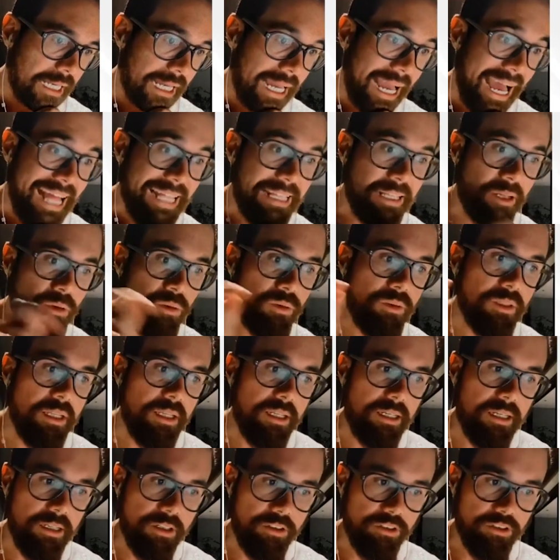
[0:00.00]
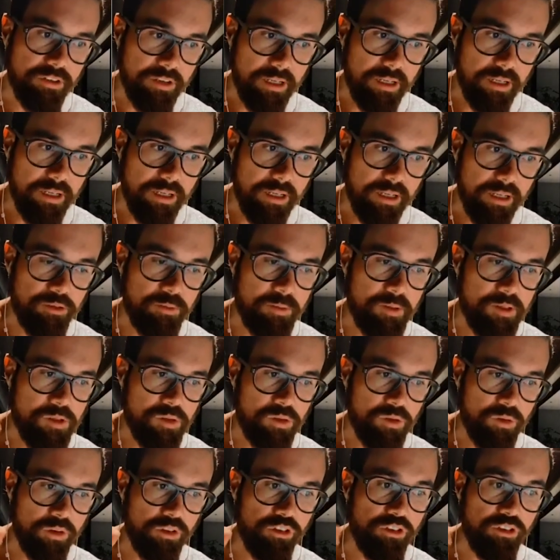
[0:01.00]
cada um deles, né, dessas
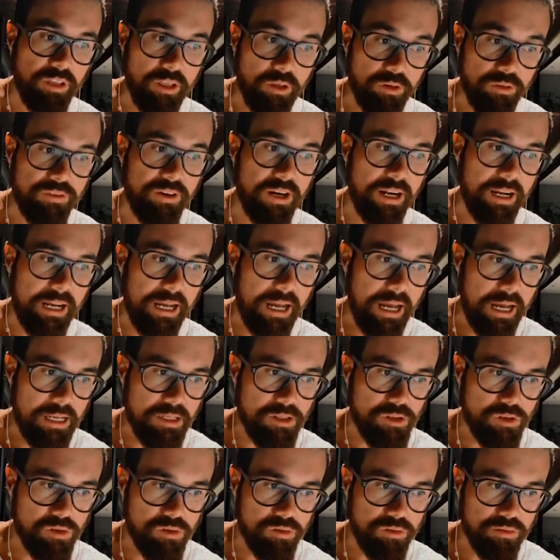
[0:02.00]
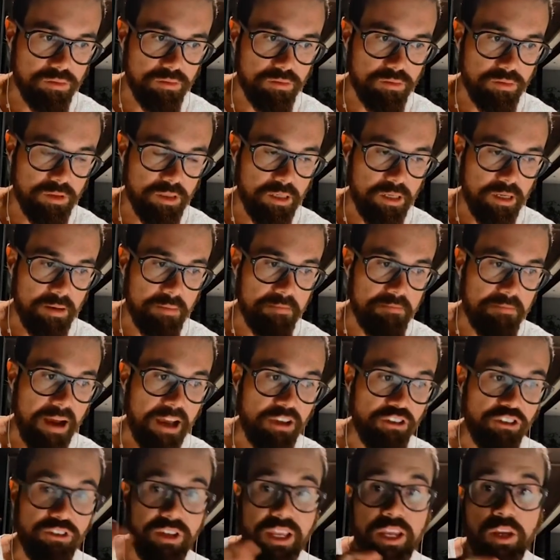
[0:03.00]
pessoas, tem um fracasso,
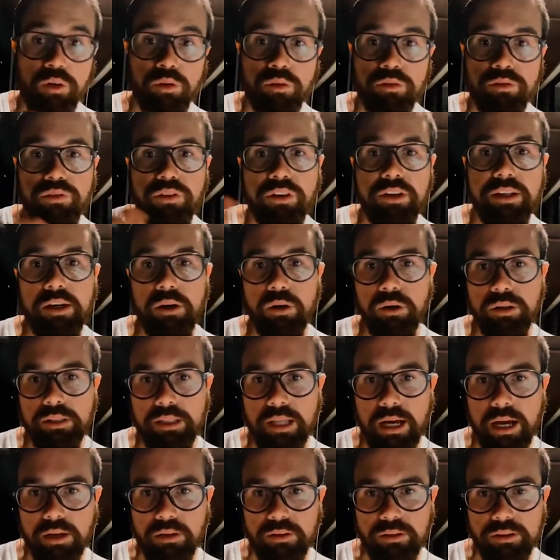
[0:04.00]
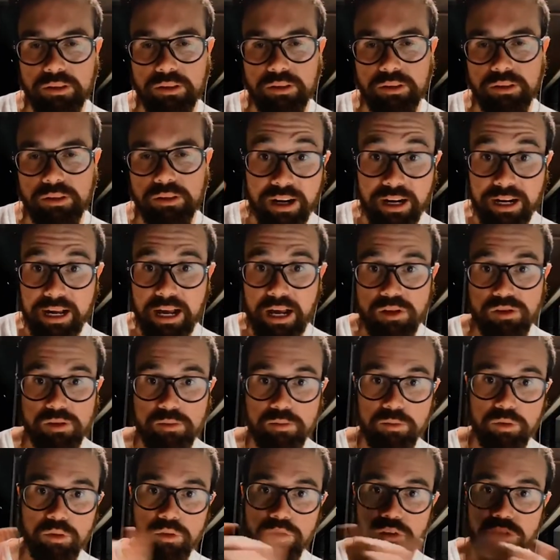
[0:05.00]
mas nenhum foi derrotado. Então,
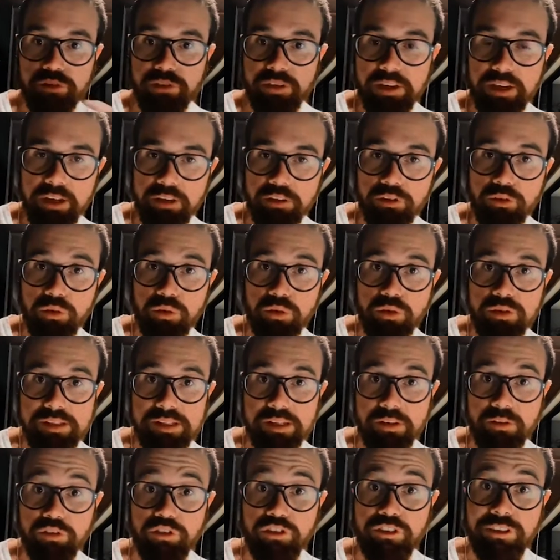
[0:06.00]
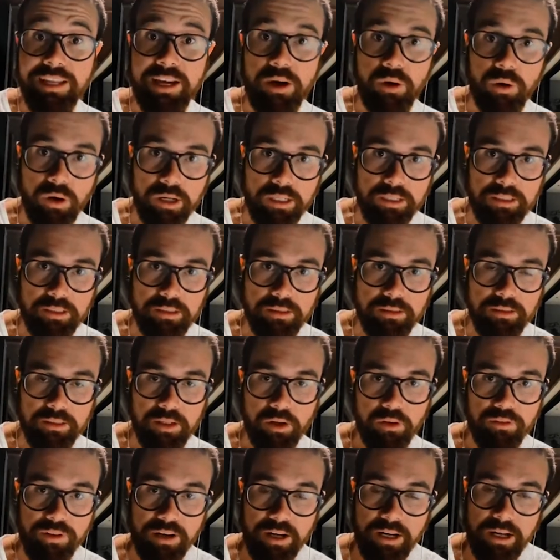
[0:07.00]
fracasso muito diferente do conceito de derrota.
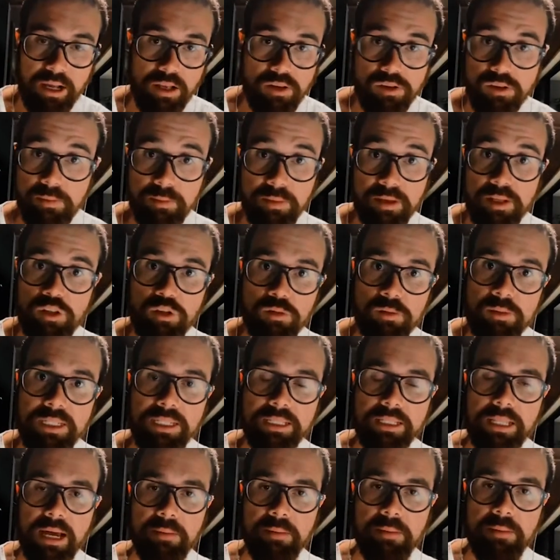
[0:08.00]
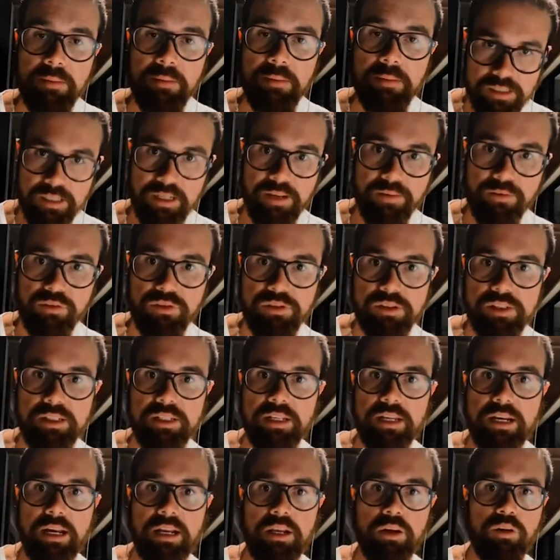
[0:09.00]
Tá? O fracasso é apenas uma etapa, você deve
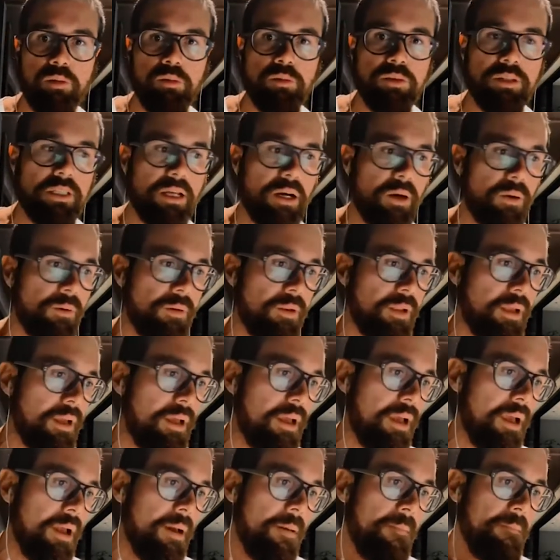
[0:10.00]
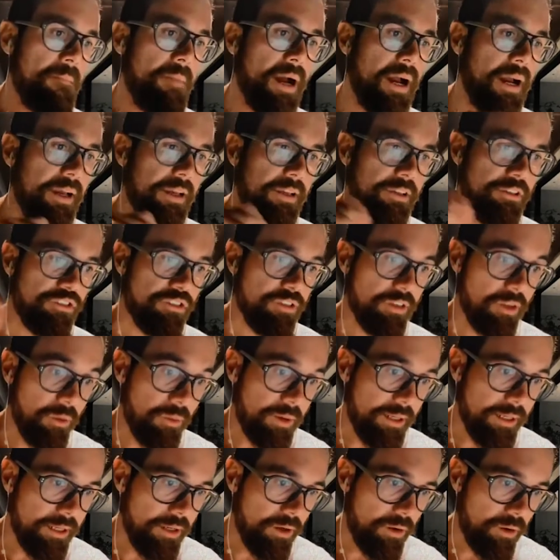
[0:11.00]
considerá-la como tal, mas
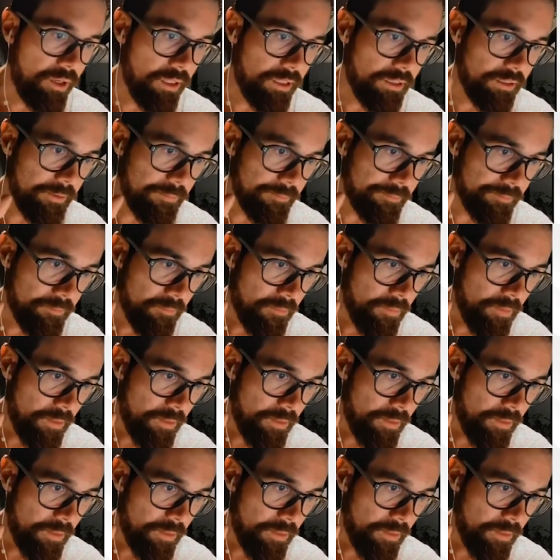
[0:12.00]
não é derrota.